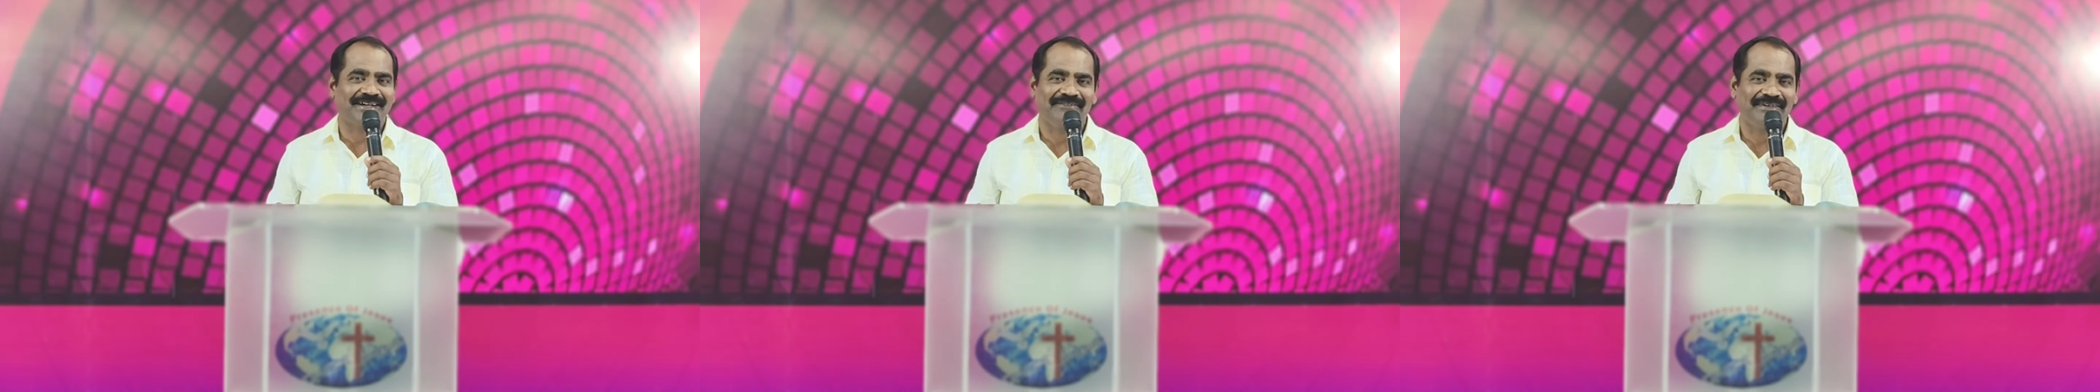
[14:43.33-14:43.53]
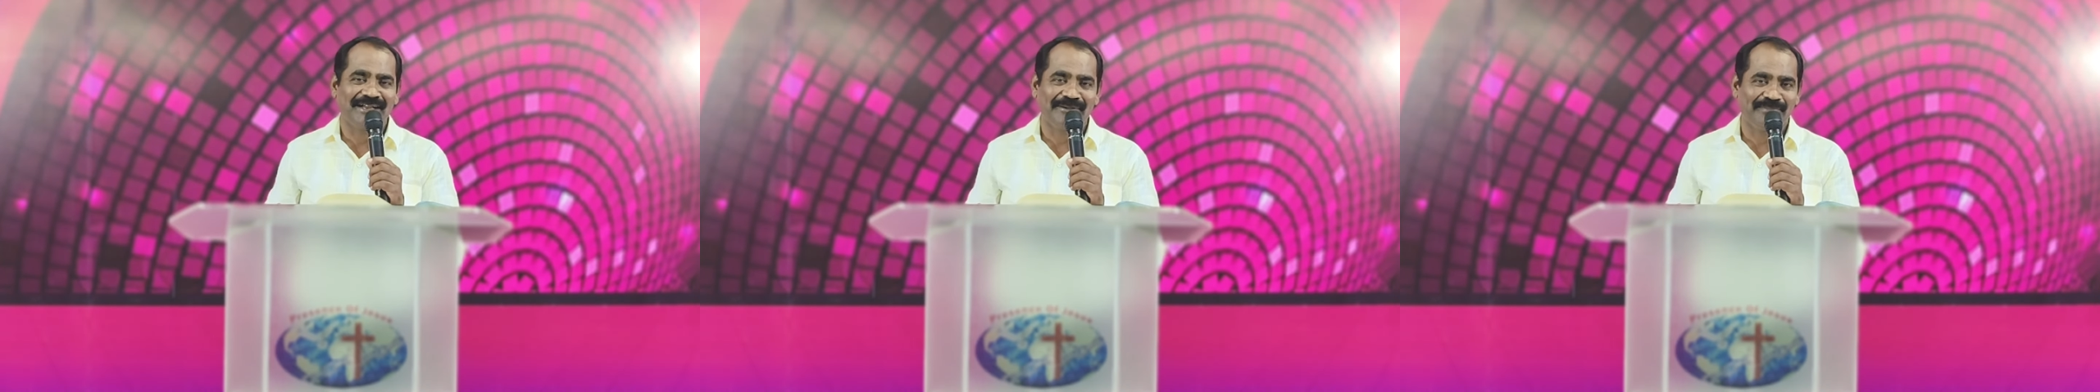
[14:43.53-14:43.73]

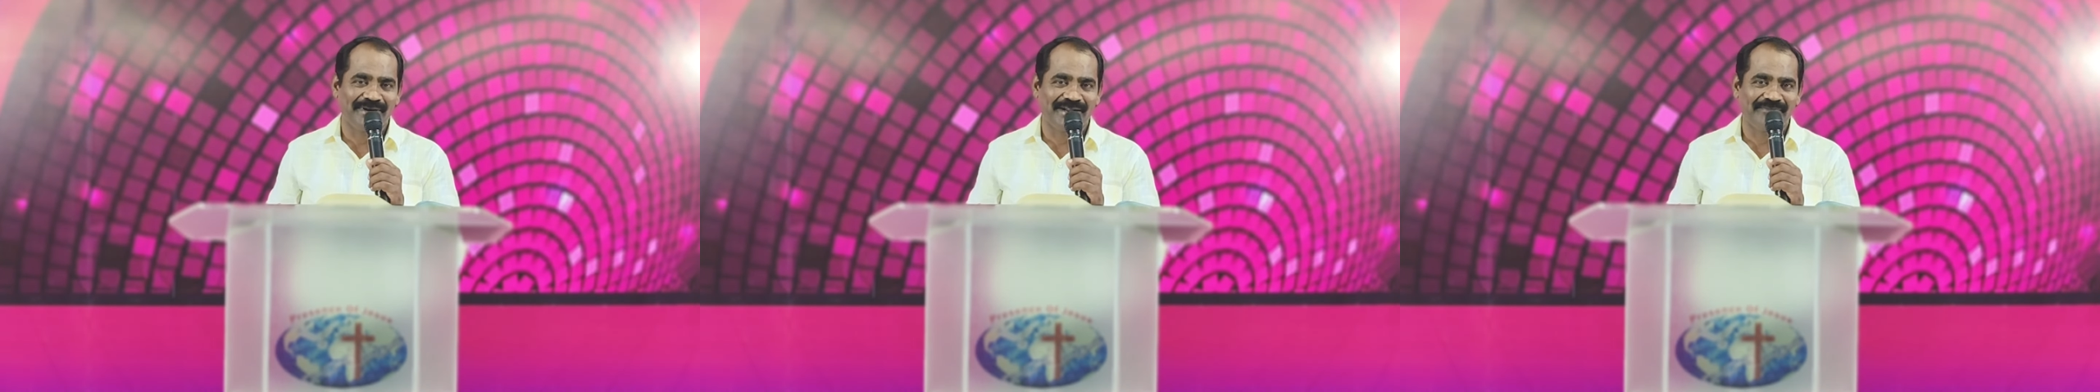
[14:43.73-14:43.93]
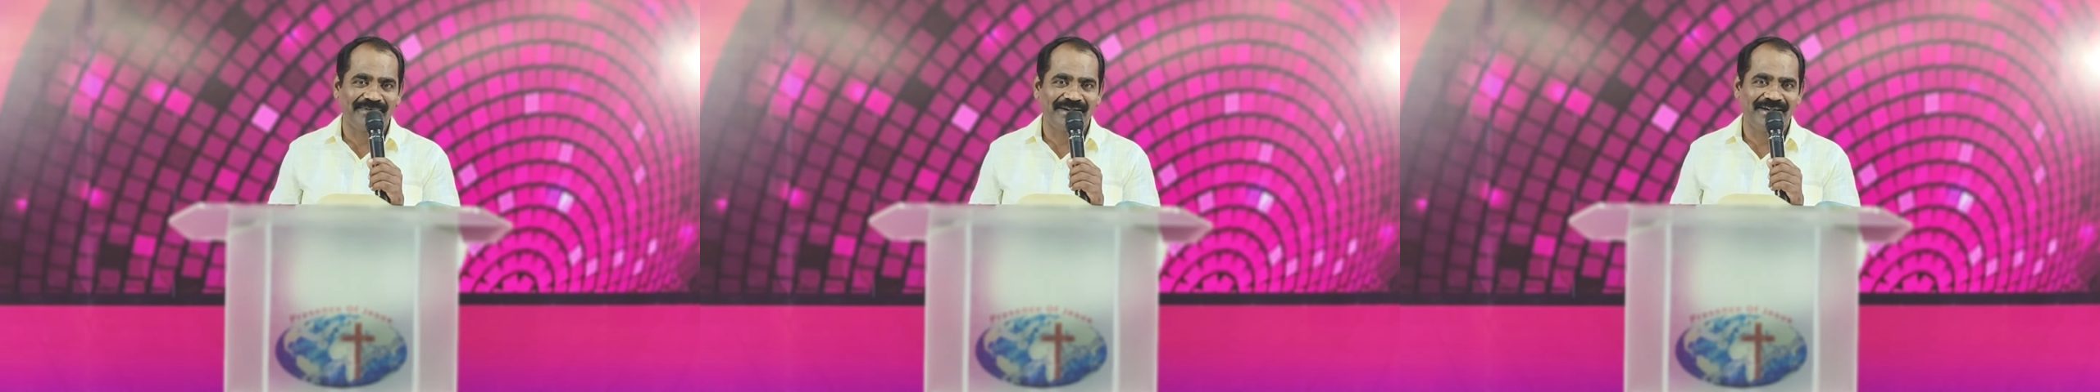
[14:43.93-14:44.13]

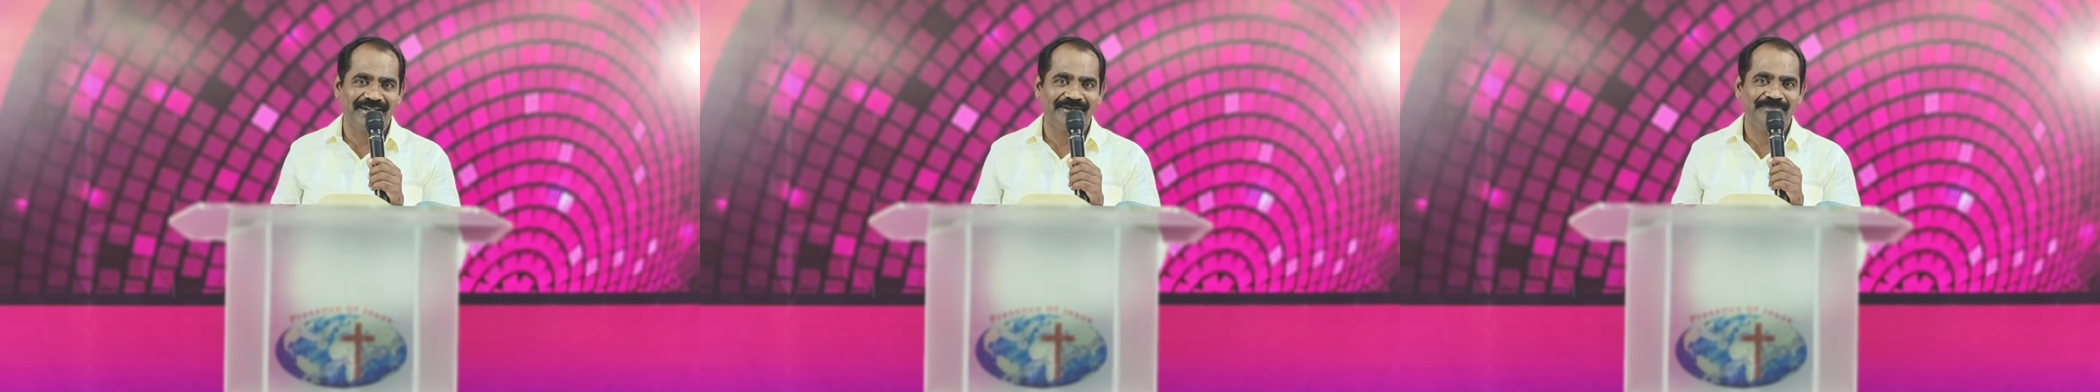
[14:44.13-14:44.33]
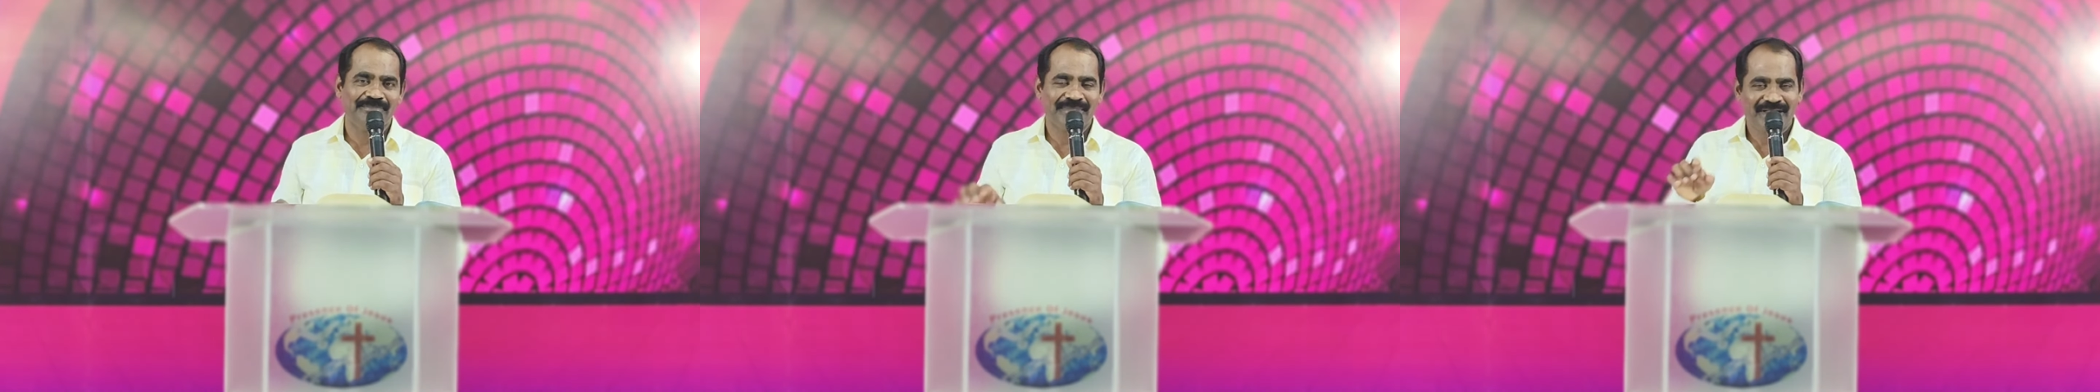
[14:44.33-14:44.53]
கவலைப்பட
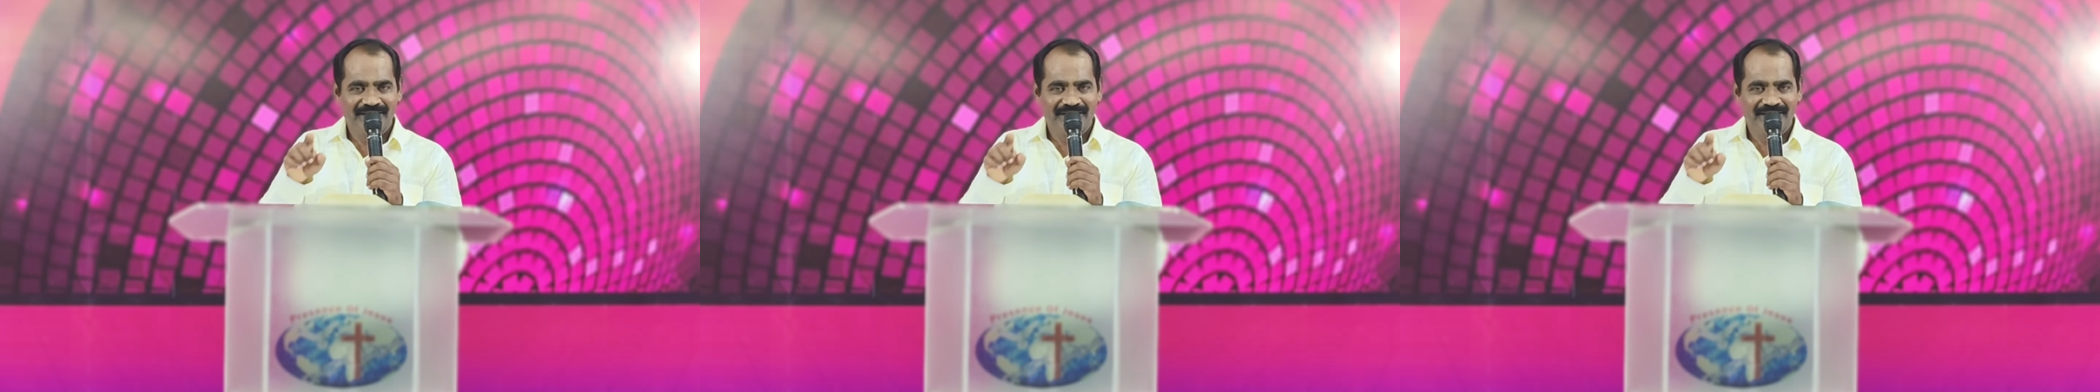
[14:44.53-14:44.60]
வேண்டாம்